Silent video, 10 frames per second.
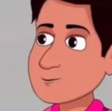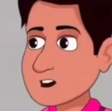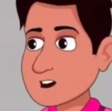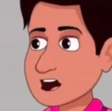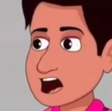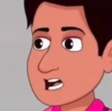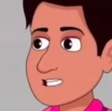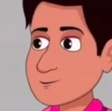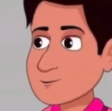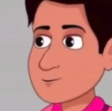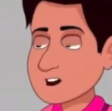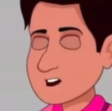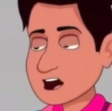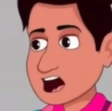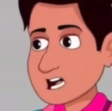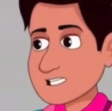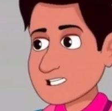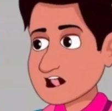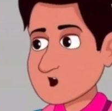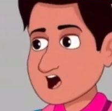निशा जल्दी से
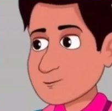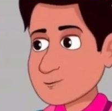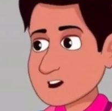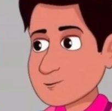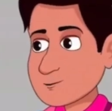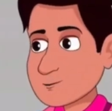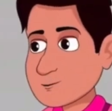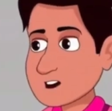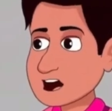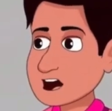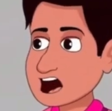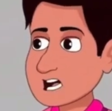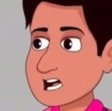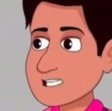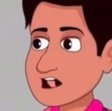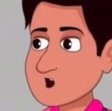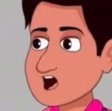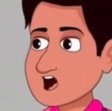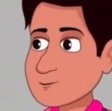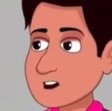खाना लगा दो इंडिया की बैटिंग
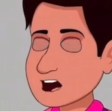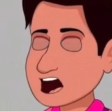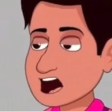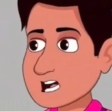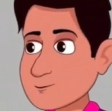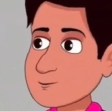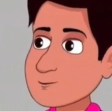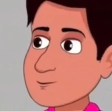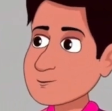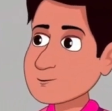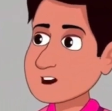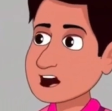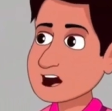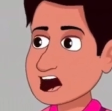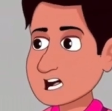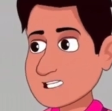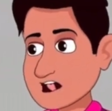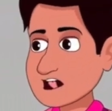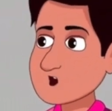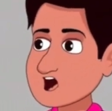खत्म होने वाली है बॉस ने लेट
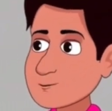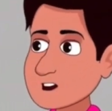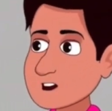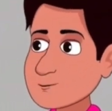करवा दिया